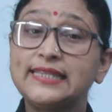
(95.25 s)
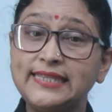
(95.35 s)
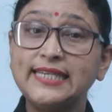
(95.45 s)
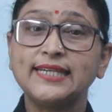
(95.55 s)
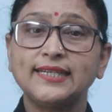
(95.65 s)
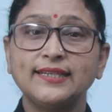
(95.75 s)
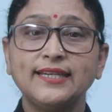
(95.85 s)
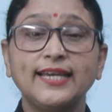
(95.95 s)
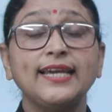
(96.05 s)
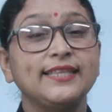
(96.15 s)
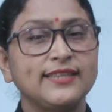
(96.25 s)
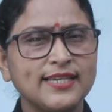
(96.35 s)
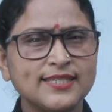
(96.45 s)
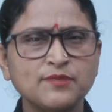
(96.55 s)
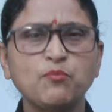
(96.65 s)
देयर इन
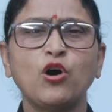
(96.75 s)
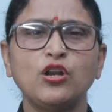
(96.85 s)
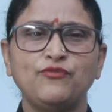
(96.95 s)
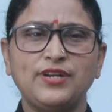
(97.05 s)
द स्मॉल